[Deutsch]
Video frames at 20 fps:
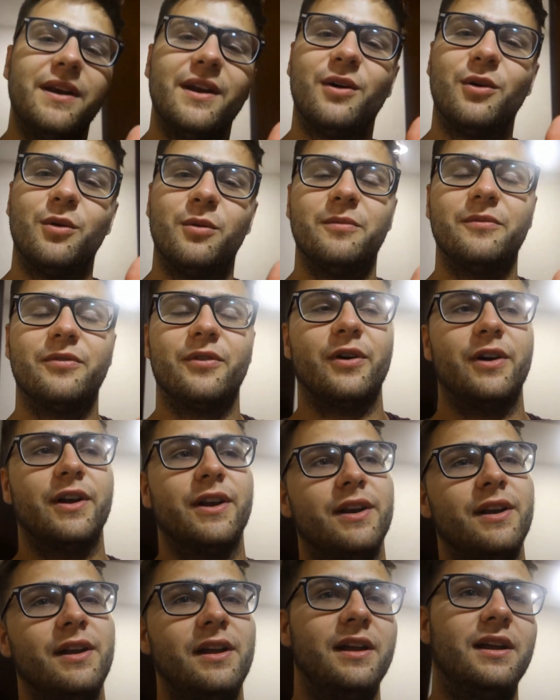nach oben
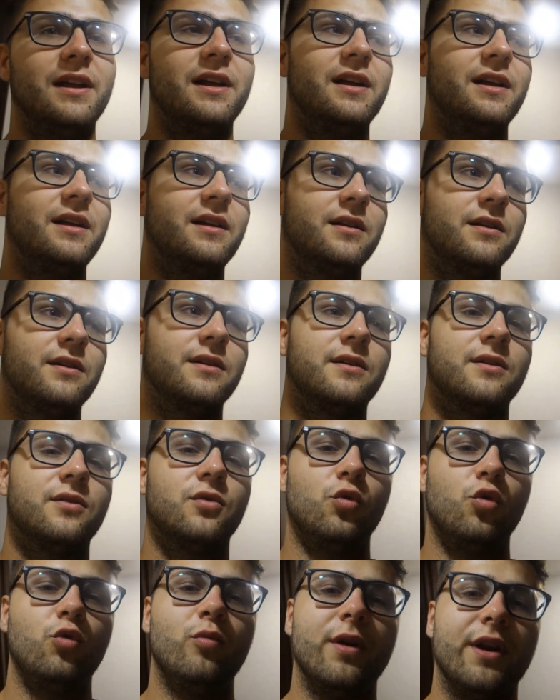freuen.
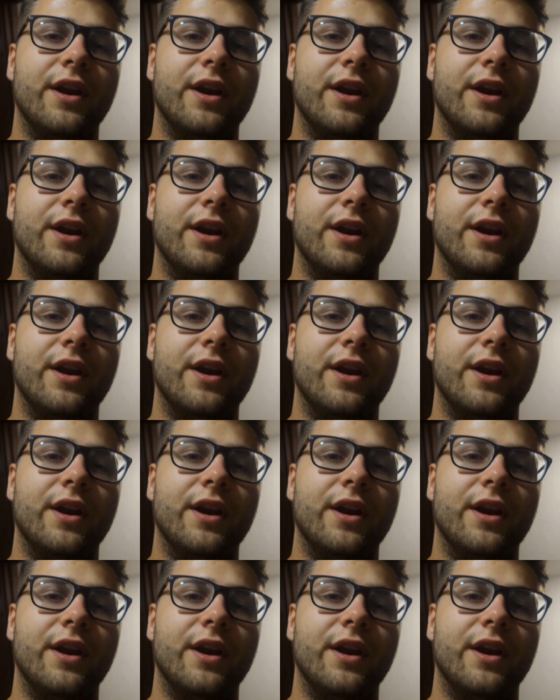Über